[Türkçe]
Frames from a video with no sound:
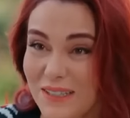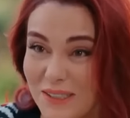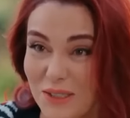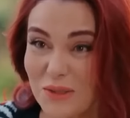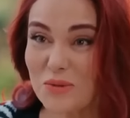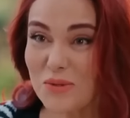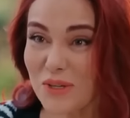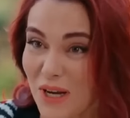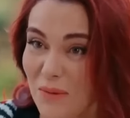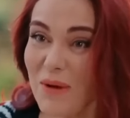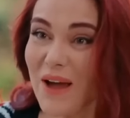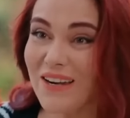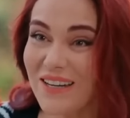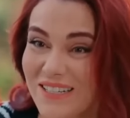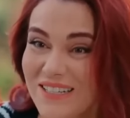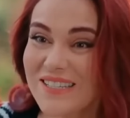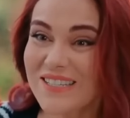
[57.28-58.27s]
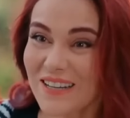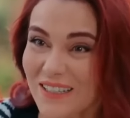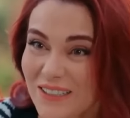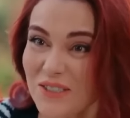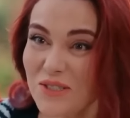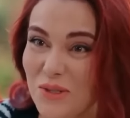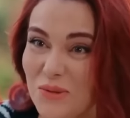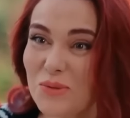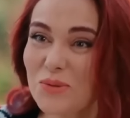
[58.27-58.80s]
Yakında güzel haberlerinizi
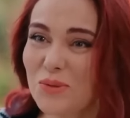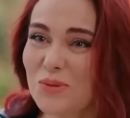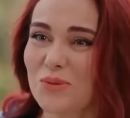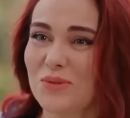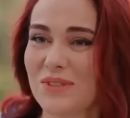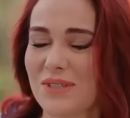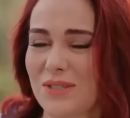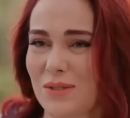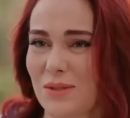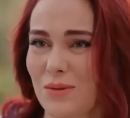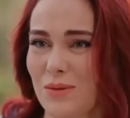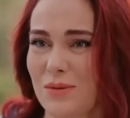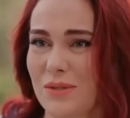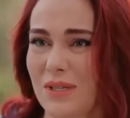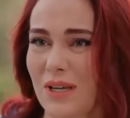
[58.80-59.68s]
alınca durulur nasıl